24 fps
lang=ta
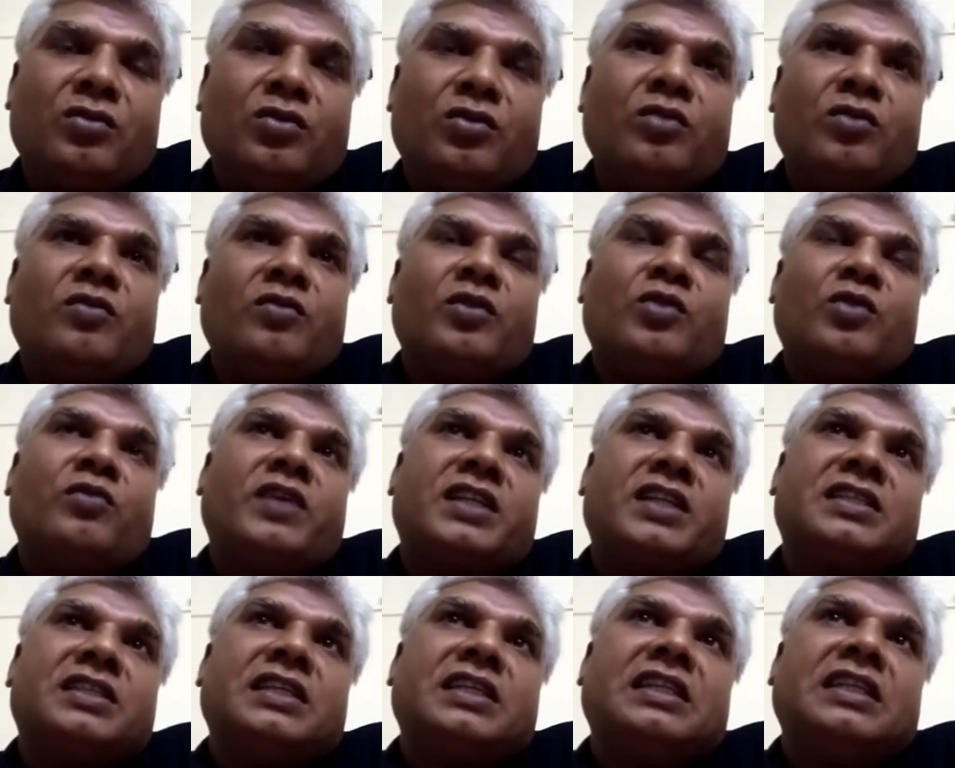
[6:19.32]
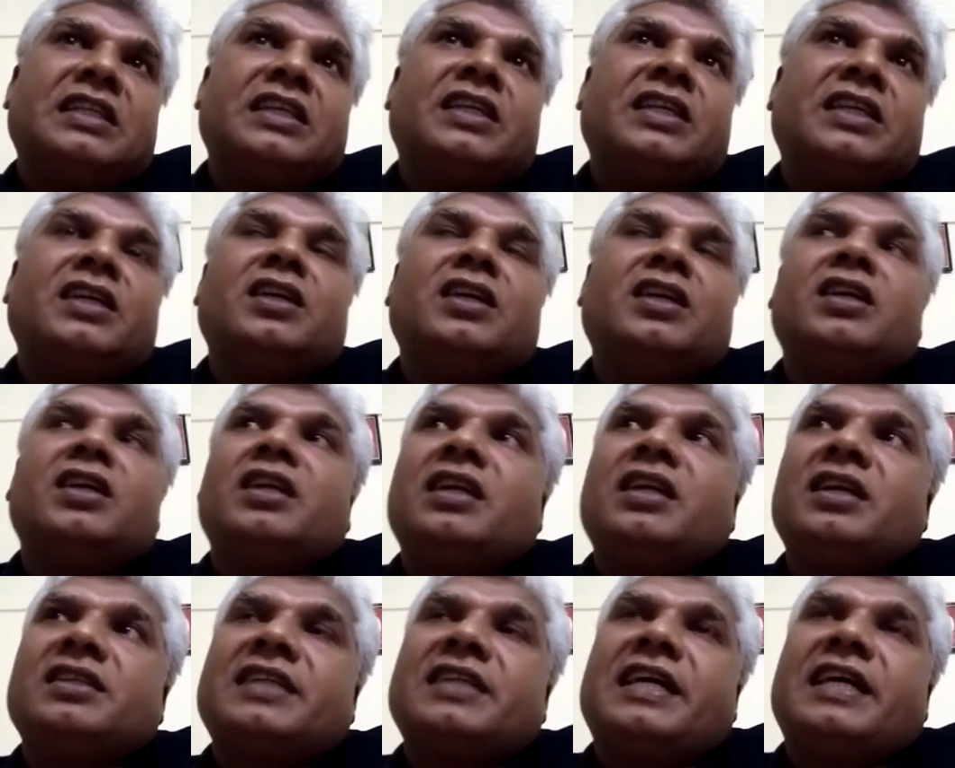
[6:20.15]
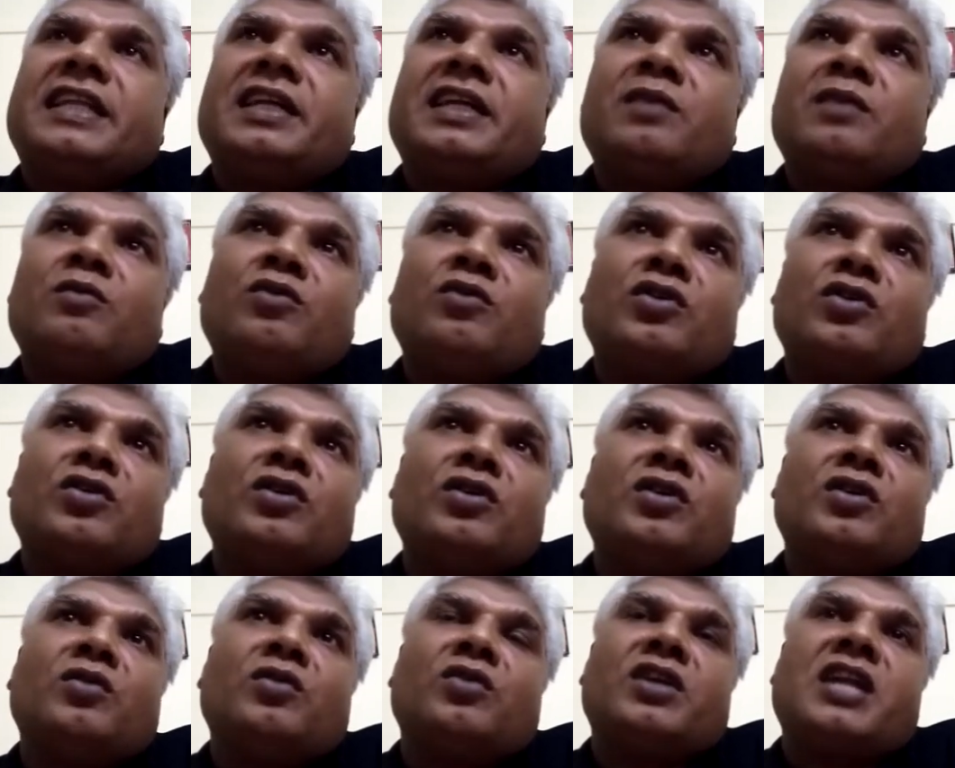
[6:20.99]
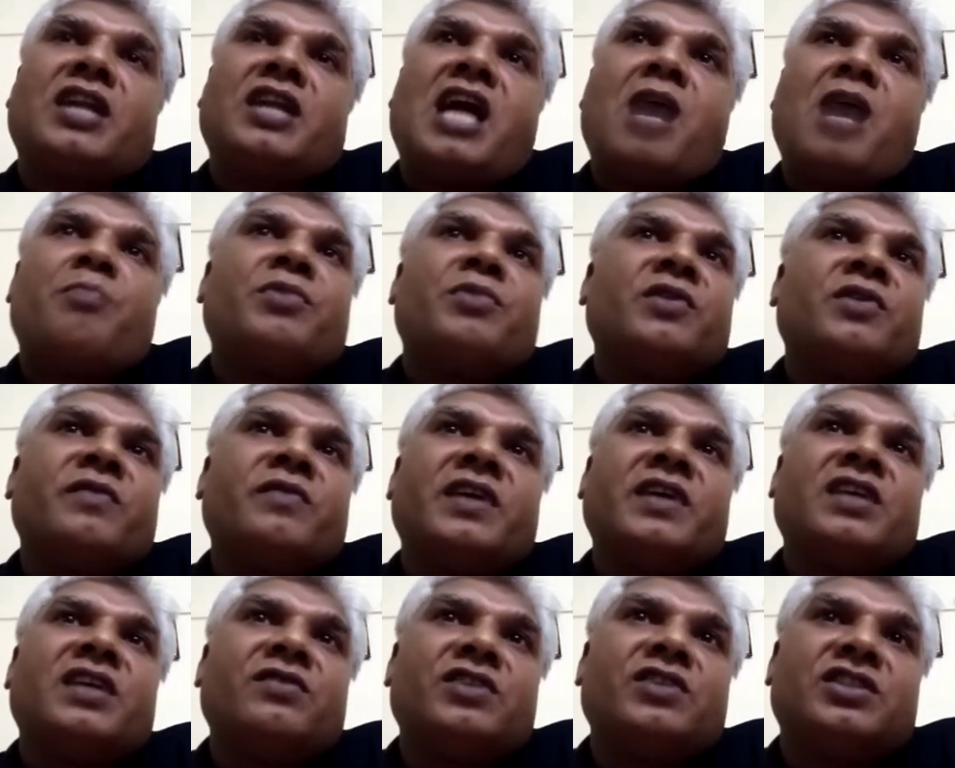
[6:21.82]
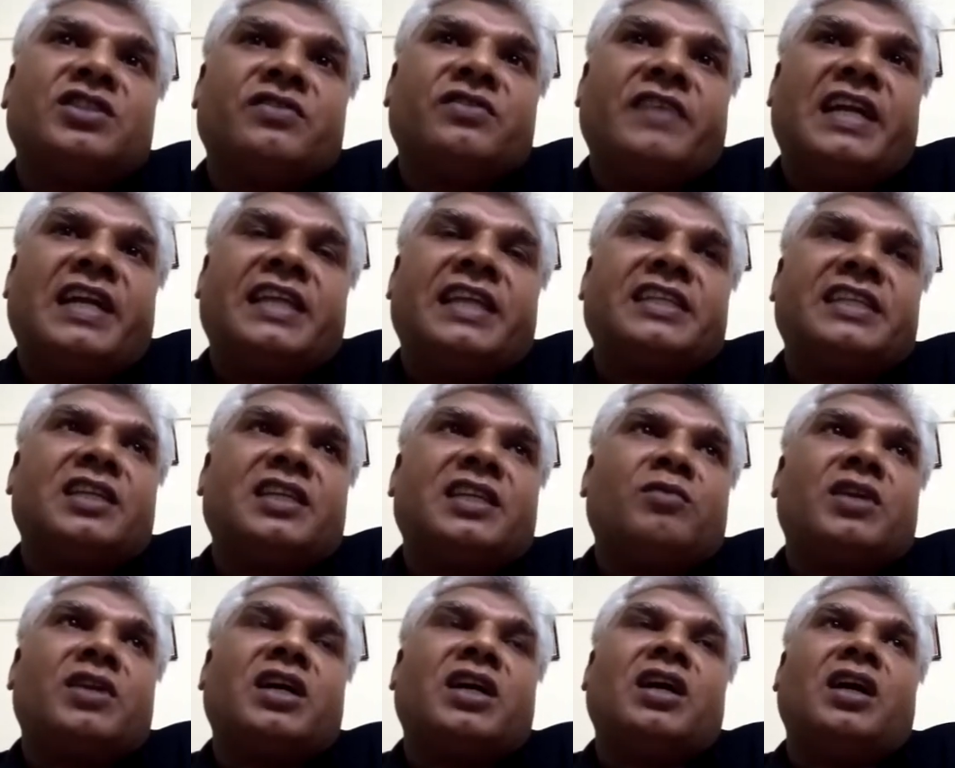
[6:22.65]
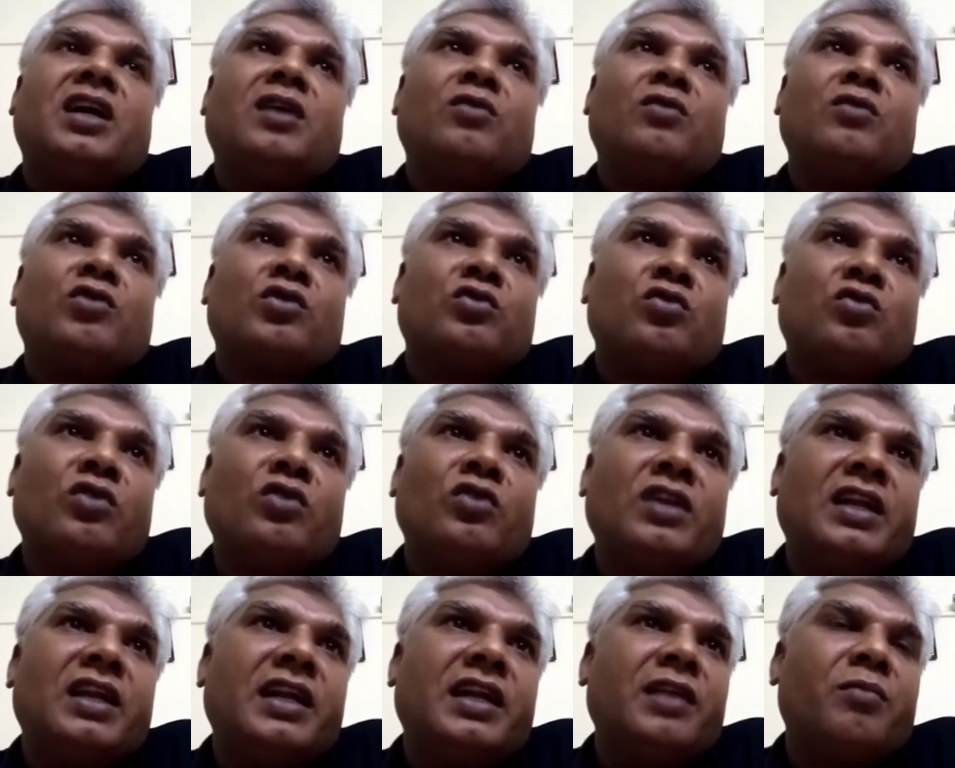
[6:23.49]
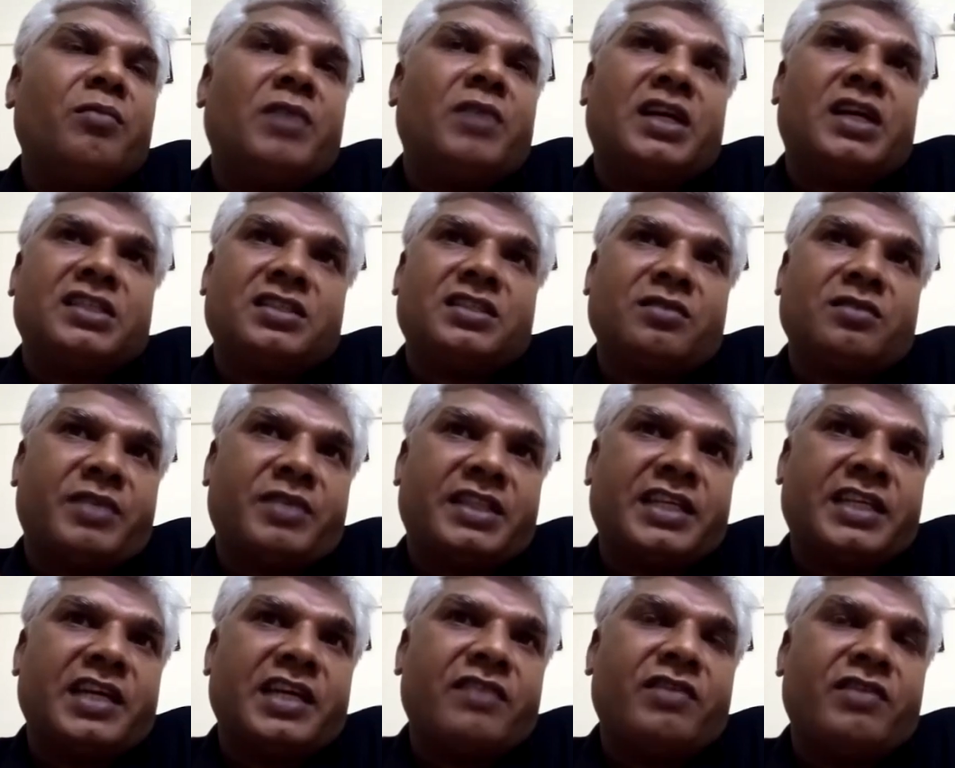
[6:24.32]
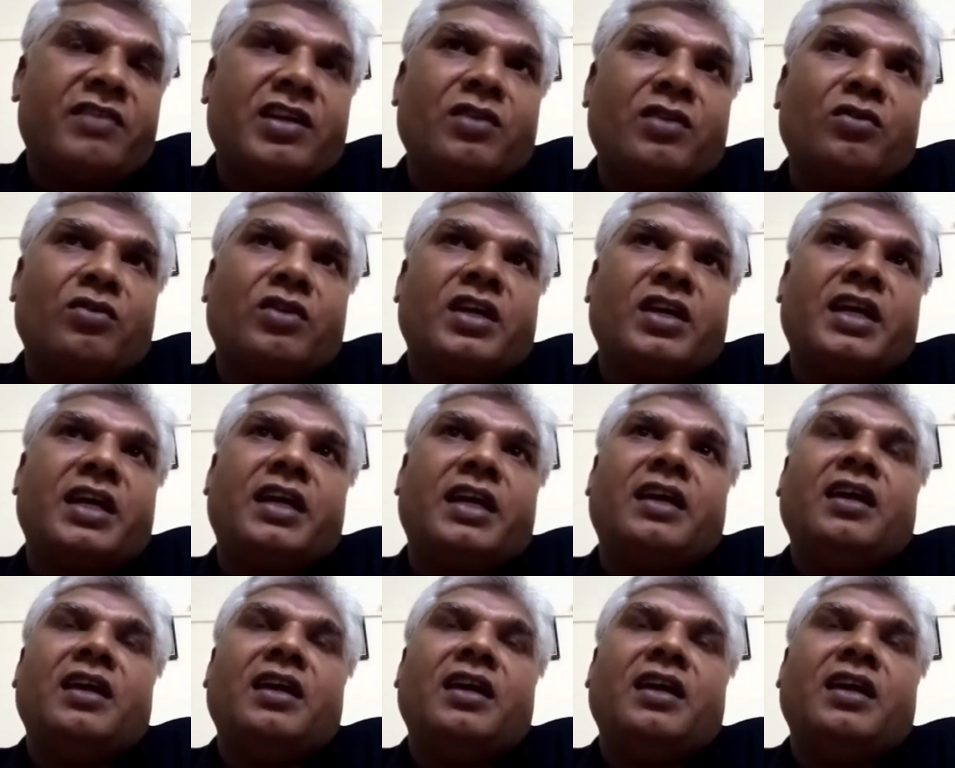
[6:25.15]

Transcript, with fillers: ஒரு வருஷத்துக்கு சாதாரண ஒரு ஒரு நாற்பது பேர் வச்சு வேலை செய்யறோம்னா ஒரு தொழிலாளி மாசத்துக்கு பத்தாயிரம் ரூபாண்ட கூட